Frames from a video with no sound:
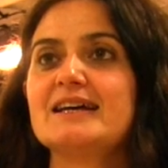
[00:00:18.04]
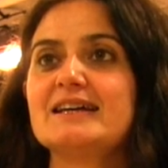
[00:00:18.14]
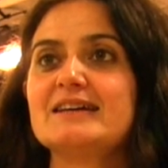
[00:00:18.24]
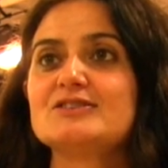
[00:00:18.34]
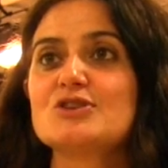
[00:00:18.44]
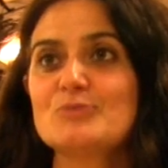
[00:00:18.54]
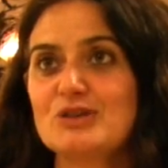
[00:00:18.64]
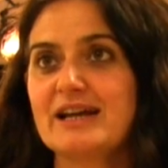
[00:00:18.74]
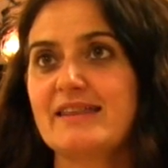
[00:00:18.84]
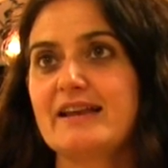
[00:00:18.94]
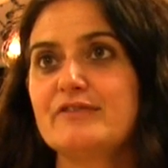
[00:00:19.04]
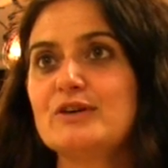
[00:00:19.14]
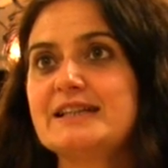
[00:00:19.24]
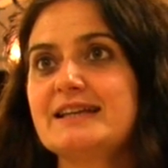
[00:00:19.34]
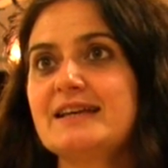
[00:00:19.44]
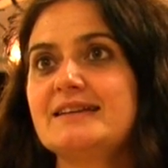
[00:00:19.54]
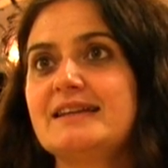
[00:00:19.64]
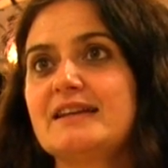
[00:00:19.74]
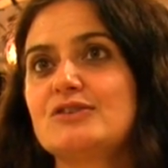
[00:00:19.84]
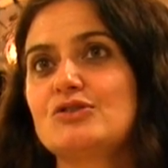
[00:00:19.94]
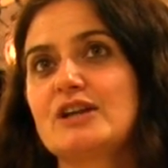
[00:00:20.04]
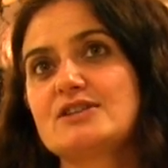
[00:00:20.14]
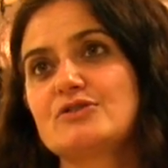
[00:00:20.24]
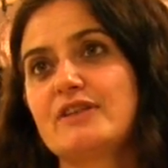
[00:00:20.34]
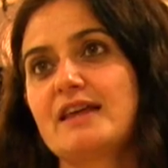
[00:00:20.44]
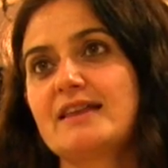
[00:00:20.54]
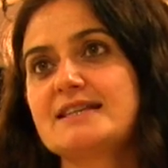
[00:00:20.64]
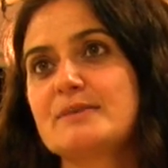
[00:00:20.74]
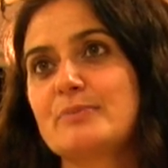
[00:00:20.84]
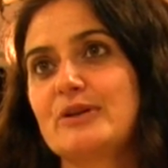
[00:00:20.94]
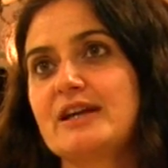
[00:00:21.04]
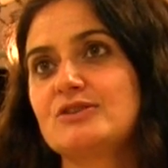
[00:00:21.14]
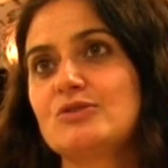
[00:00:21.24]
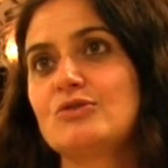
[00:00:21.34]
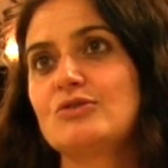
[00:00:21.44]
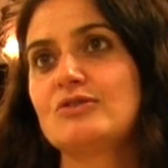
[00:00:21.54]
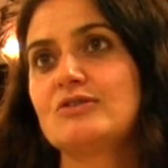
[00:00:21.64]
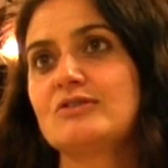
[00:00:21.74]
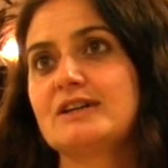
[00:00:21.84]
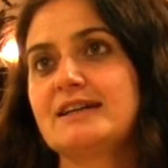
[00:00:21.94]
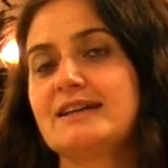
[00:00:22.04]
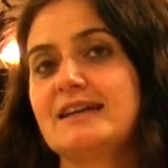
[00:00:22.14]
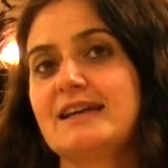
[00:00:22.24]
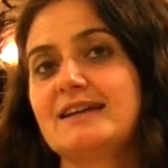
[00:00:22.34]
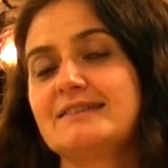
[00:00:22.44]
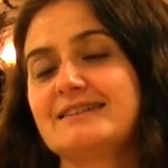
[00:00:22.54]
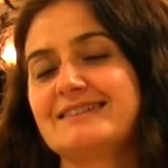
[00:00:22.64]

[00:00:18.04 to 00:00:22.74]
Eh, soy Mónica de la Fuente, directora asociada de este proyecto eh,